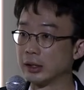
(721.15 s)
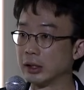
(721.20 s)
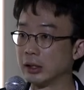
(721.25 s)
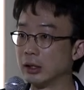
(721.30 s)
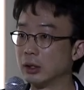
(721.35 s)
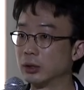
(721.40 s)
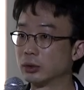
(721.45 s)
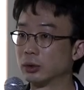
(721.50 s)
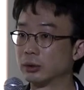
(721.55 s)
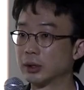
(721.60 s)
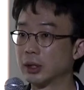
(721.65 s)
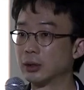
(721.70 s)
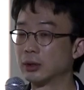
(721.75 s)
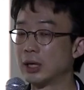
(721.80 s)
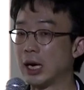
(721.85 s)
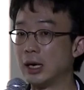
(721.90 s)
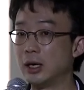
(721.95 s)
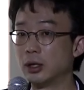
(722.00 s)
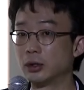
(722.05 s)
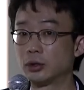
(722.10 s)
나한테 이런 걸
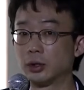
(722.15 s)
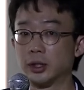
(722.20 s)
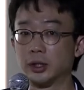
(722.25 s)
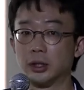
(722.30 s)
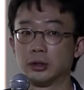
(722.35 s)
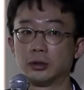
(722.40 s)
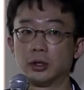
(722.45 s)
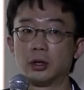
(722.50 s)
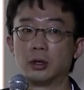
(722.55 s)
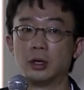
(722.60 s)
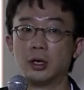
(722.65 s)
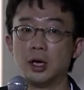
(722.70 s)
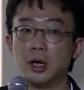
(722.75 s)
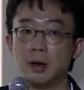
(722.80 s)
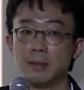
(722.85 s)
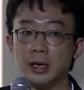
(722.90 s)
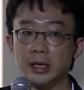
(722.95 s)
줬다고 알려줘야 되고요.